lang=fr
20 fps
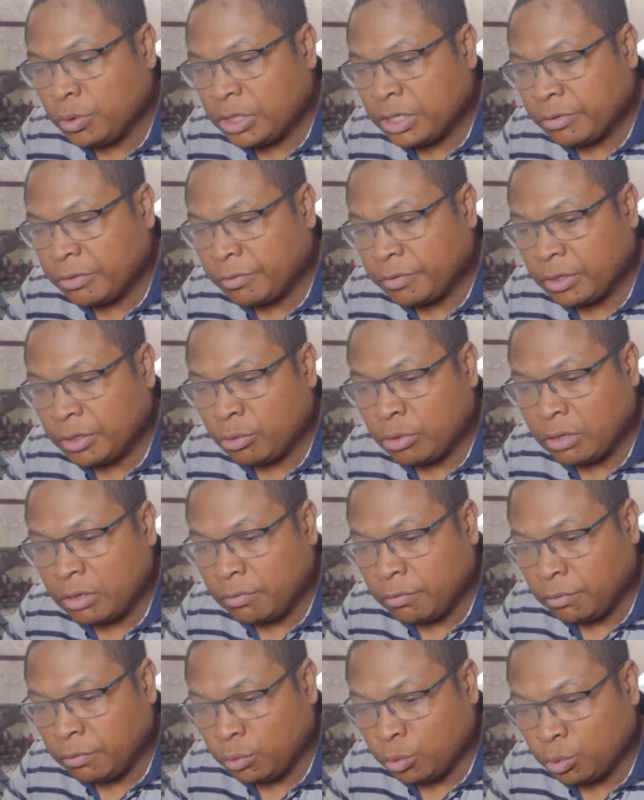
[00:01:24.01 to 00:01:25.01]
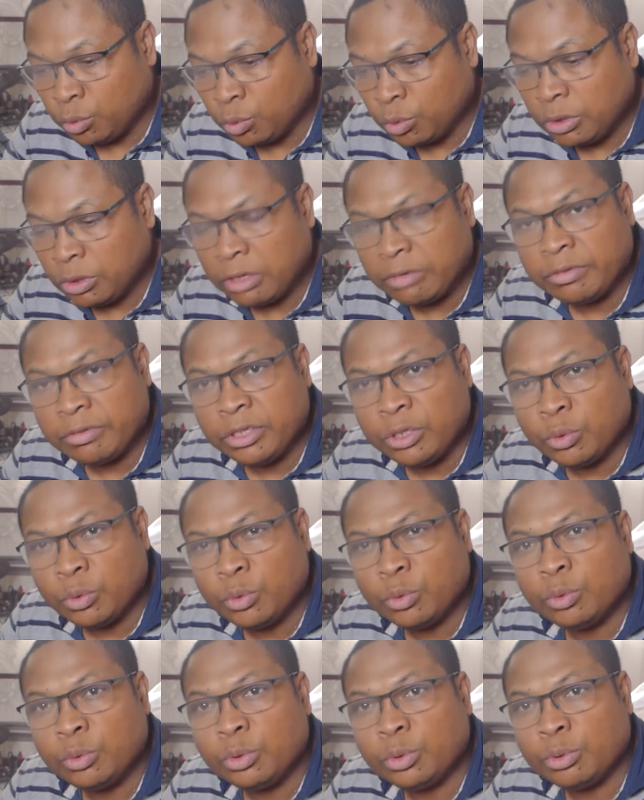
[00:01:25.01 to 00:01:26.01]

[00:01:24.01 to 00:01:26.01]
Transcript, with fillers: j'ai fait de la photo et la vidéo,